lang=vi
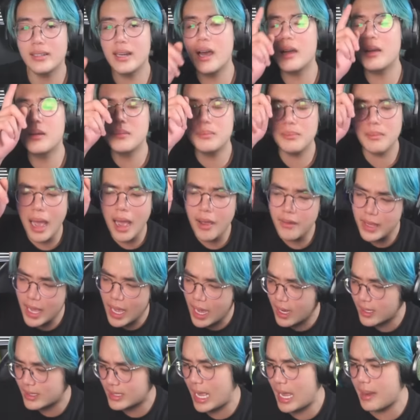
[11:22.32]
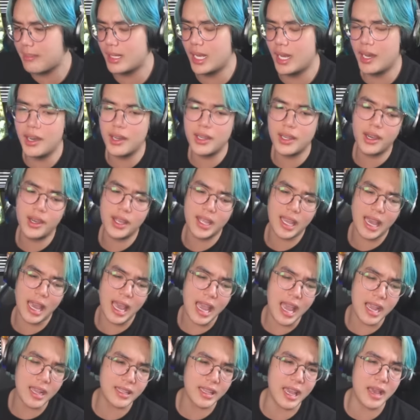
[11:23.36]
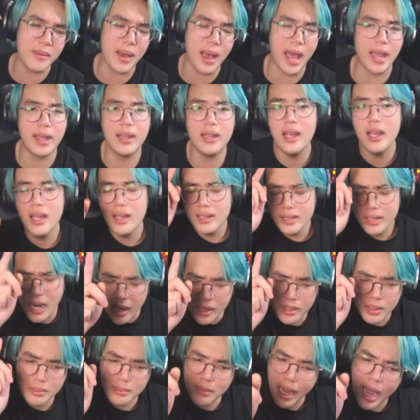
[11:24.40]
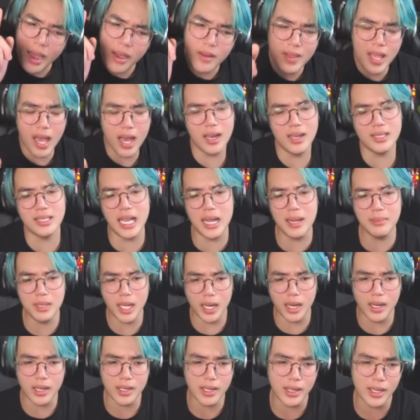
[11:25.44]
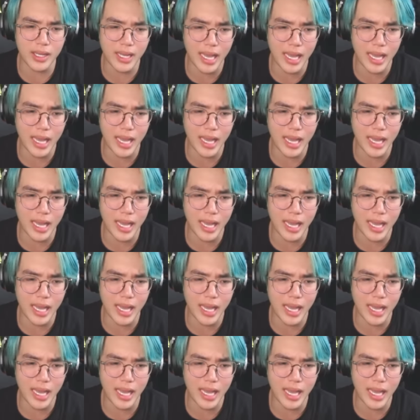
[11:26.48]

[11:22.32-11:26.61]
Đừng bao giờ xem thường người khác nha các bạn Đừng bao giờ xem thường người